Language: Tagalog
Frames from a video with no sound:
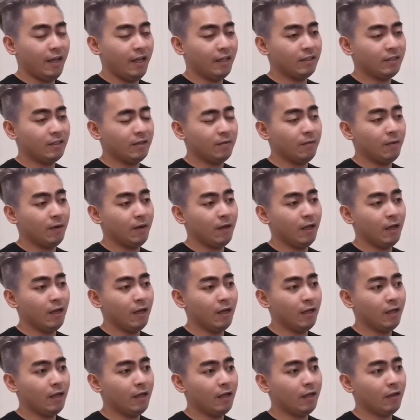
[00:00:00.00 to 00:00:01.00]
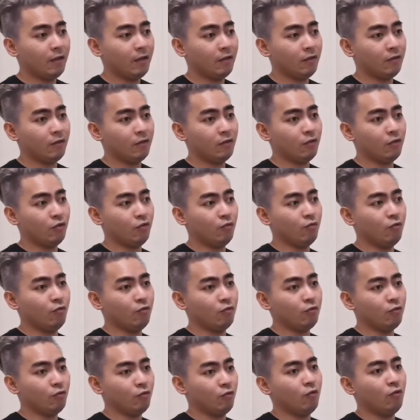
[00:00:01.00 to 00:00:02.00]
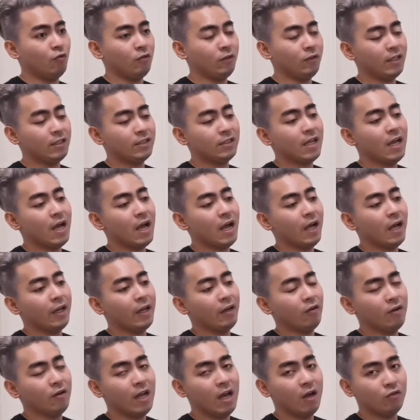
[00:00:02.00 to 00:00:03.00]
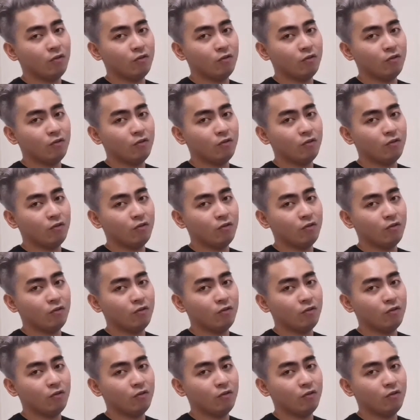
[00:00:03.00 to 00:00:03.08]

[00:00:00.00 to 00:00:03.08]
And sa mga tumutulong din sa akin